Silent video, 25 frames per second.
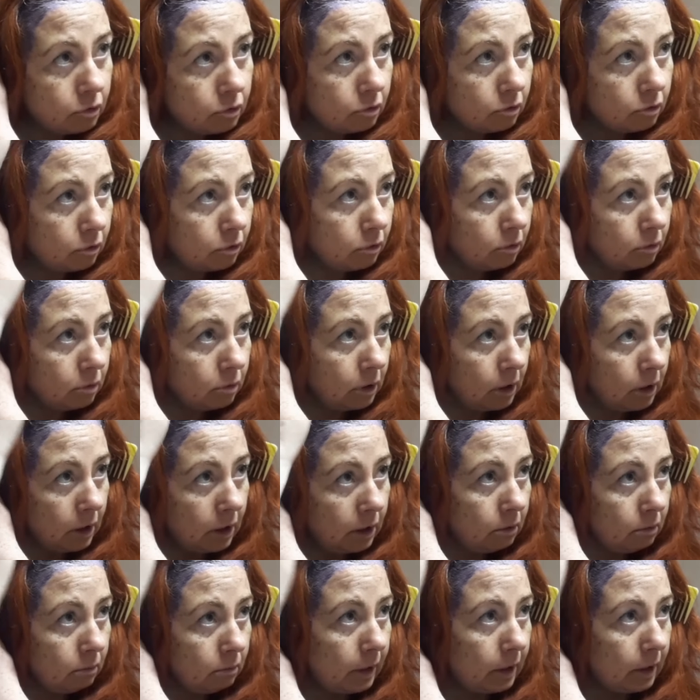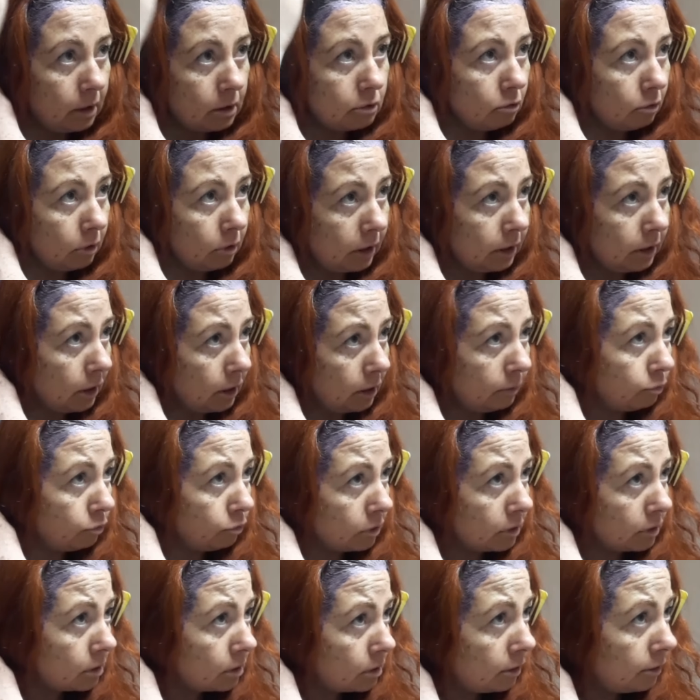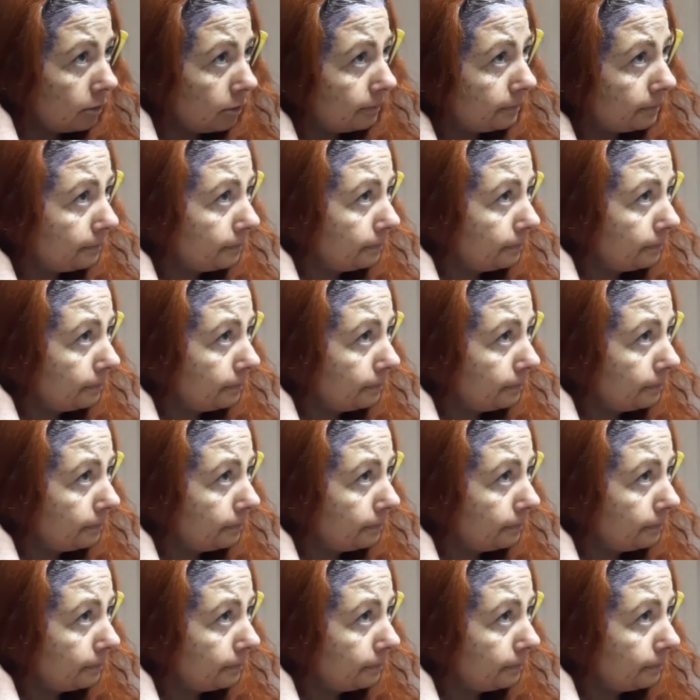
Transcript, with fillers: Çünkü en beyaz olan yer burası.